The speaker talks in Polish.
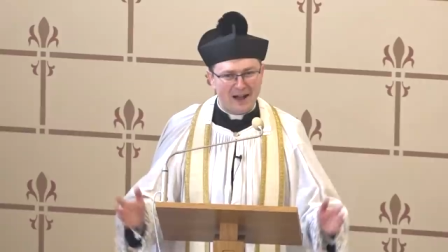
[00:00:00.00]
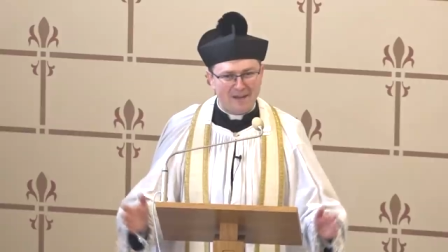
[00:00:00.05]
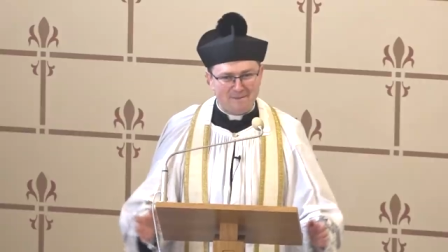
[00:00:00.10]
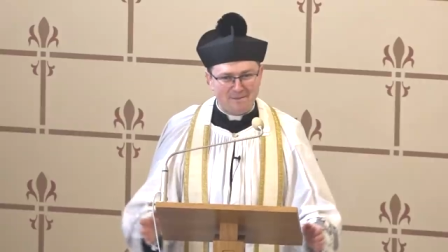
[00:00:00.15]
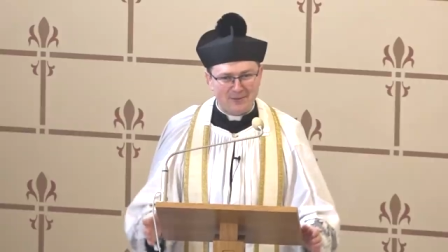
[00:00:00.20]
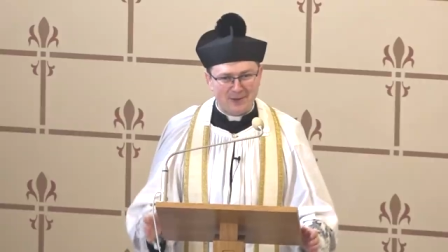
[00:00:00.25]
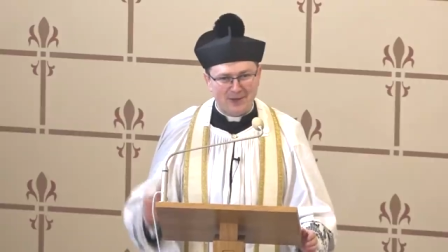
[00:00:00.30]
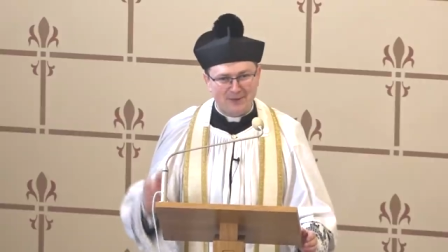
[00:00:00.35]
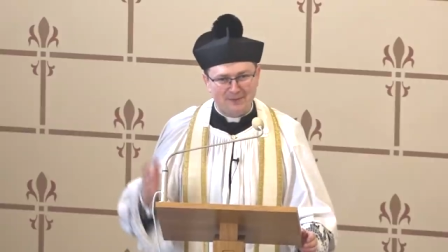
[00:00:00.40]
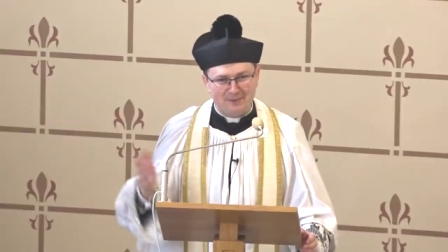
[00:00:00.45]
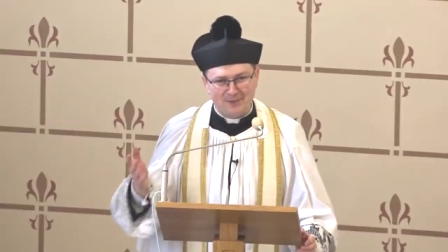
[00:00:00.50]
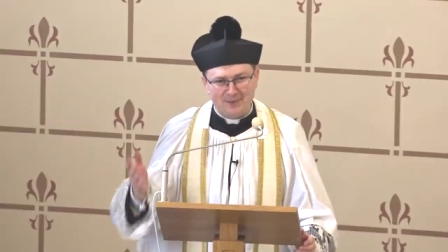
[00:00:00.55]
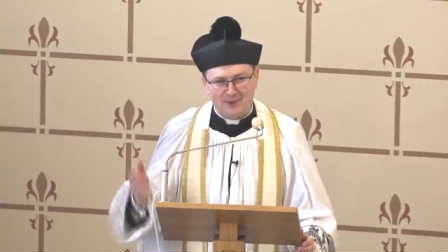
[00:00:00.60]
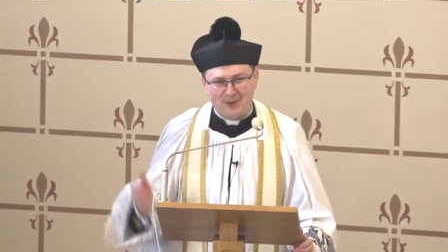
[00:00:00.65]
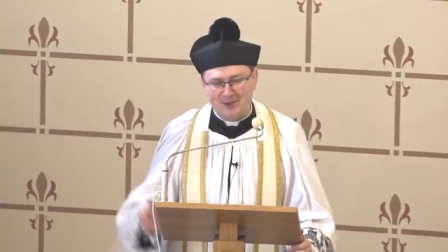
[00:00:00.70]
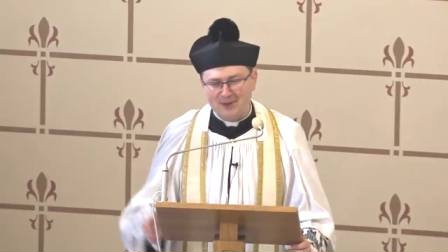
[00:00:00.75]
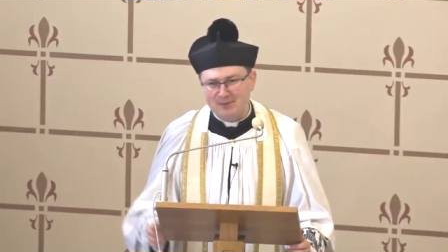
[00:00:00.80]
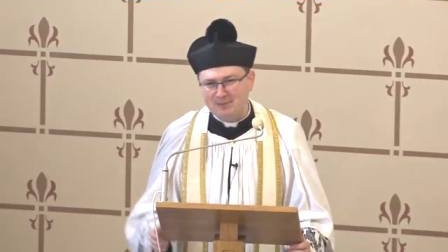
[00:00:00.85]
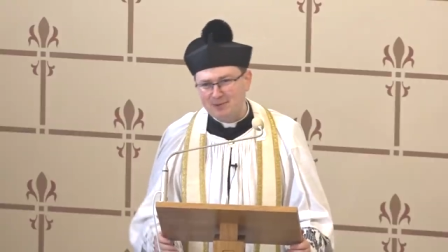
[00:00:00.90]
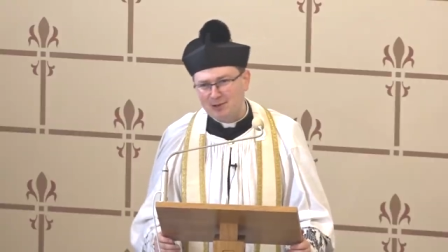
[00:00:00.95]
Kant.
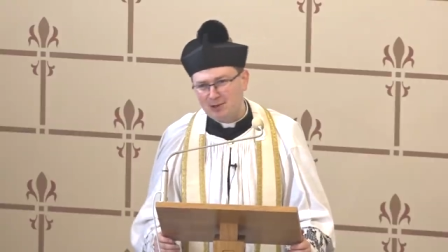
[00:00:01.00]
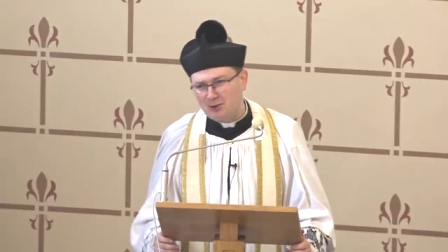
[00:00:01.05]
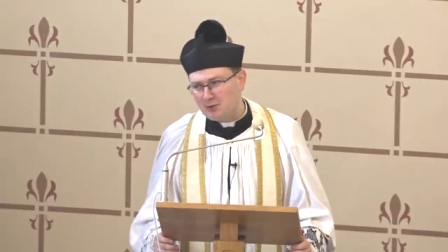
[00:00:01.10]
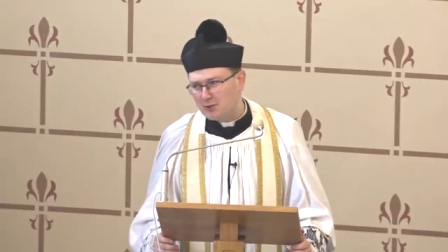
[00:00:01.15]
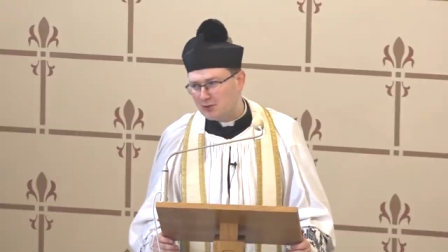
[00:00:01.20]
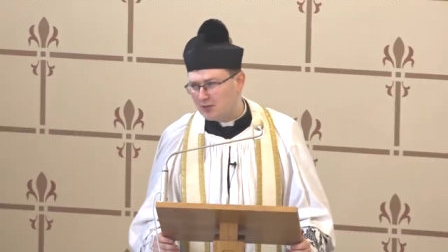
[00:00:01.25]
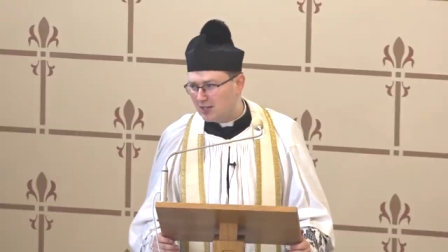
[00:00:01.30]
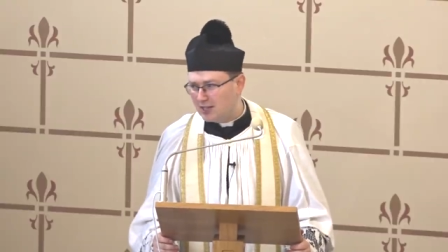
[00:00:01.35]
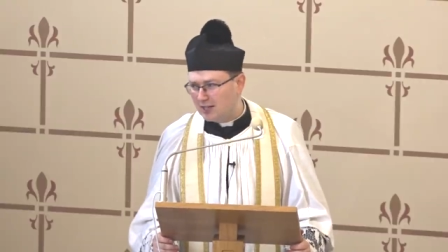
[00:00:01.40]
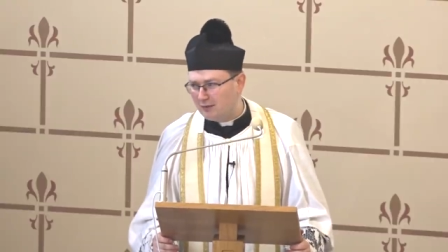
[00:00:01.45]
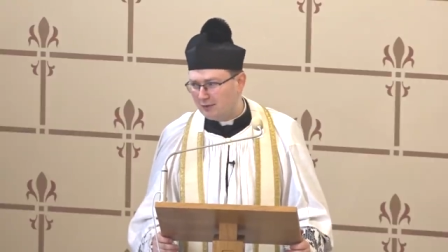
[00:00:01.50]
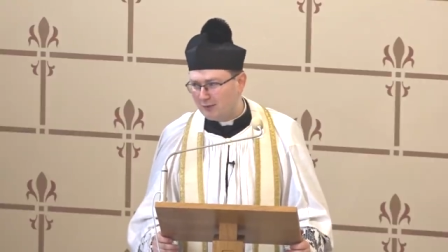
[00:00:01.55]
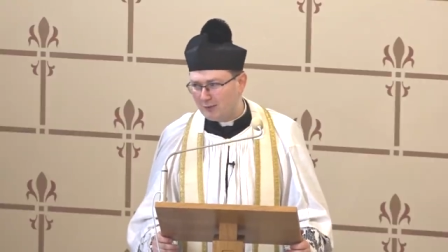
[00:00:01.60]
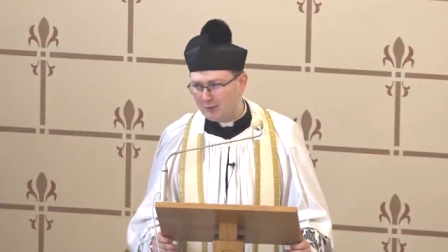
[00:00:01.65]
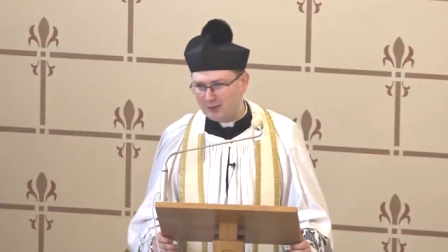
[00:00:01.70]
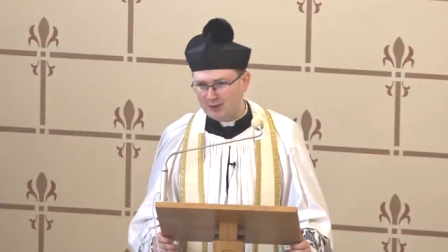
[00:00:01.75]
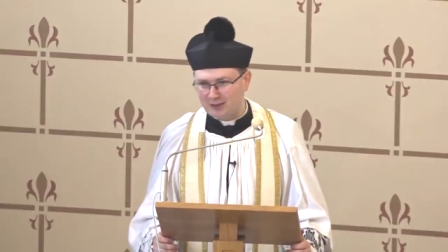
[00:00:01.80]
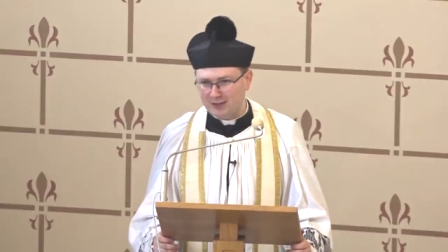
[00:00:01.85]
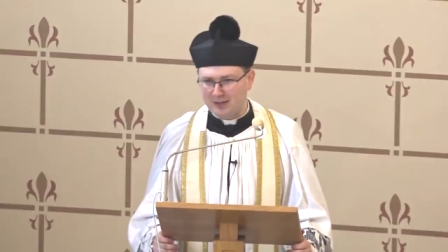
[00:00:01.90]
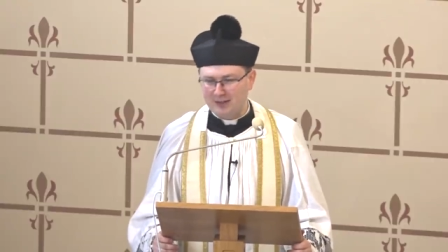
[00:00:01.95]
To bardzo ciekawa
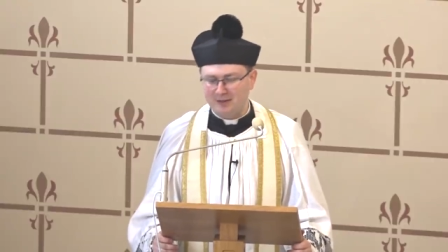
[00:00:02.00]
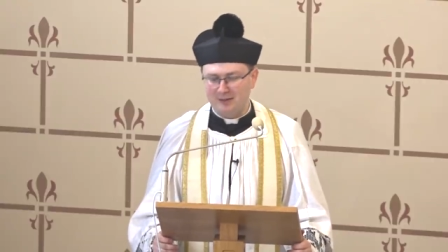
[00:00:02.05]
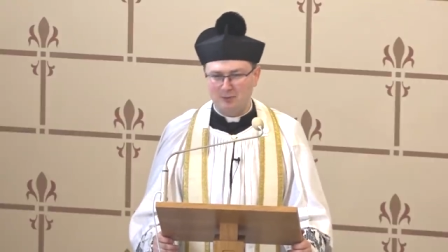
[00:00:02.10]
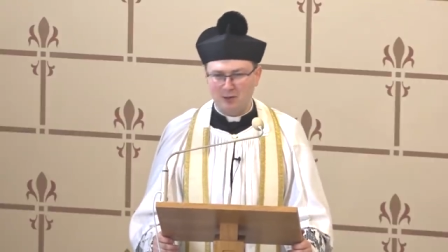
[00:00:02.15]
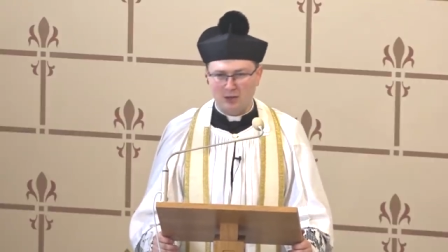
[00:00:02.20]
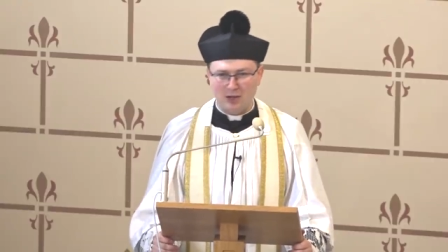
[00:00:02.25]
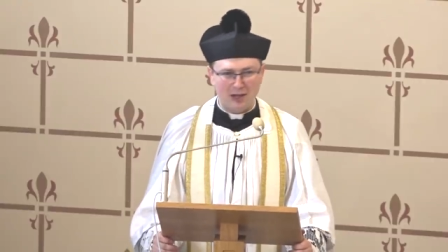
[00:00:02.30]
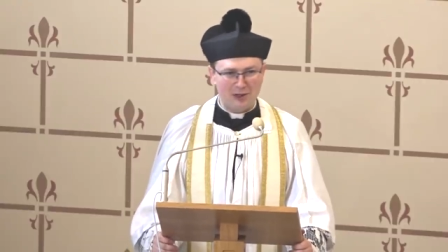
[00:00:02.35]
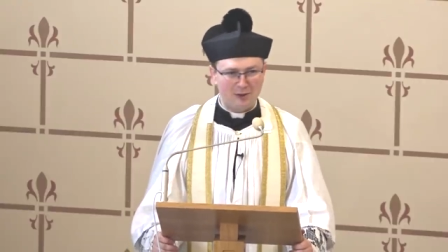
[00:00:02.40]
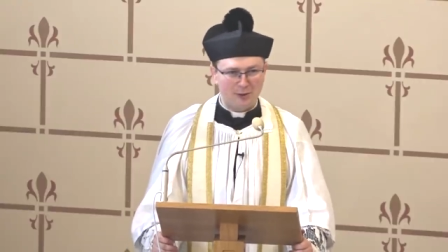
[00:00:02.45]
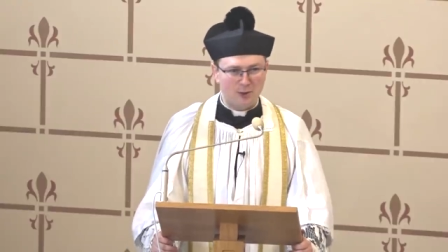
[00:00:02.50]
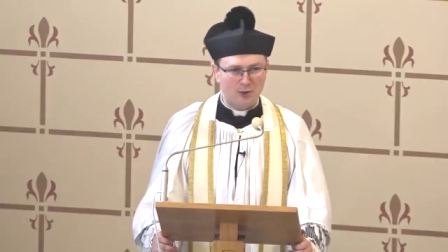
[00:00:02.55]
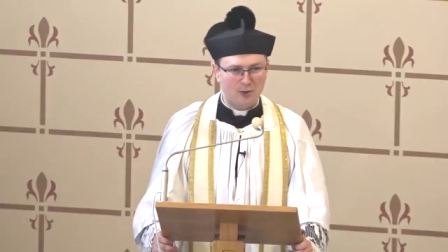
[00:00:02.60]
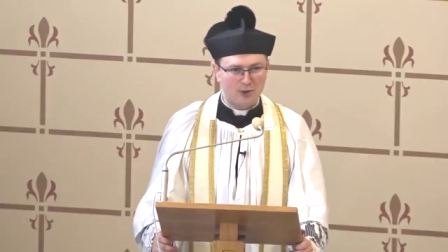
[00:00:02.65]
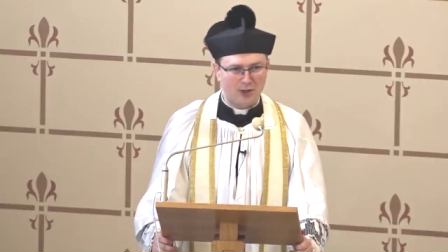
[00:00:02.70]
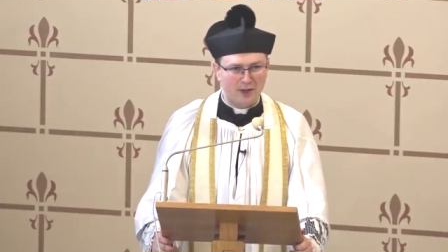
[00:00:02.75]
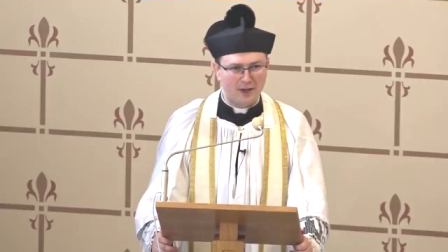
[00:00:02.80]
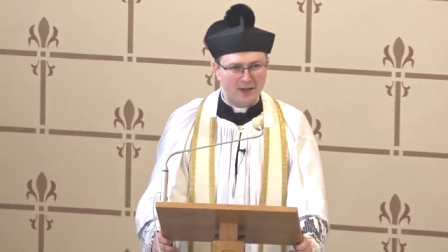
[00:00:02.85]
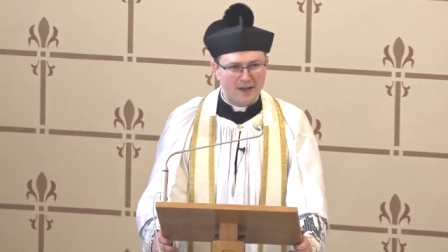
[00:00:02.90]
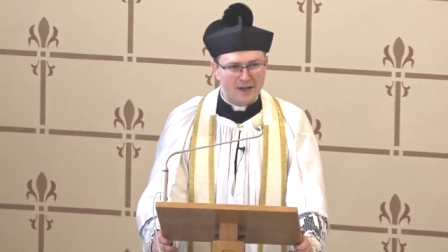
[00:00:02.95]
wizja
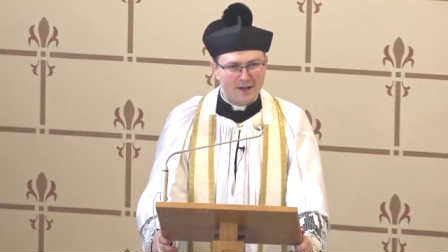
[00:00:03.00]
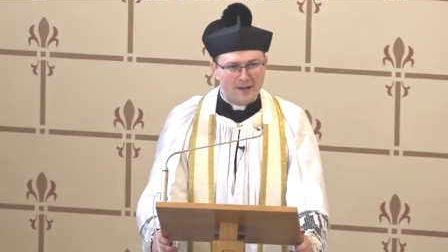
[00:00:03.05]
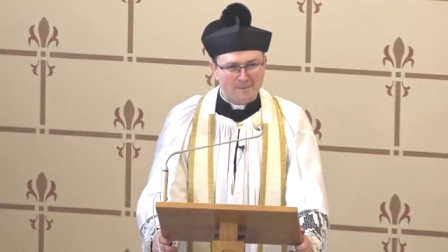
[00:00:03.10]
moralności.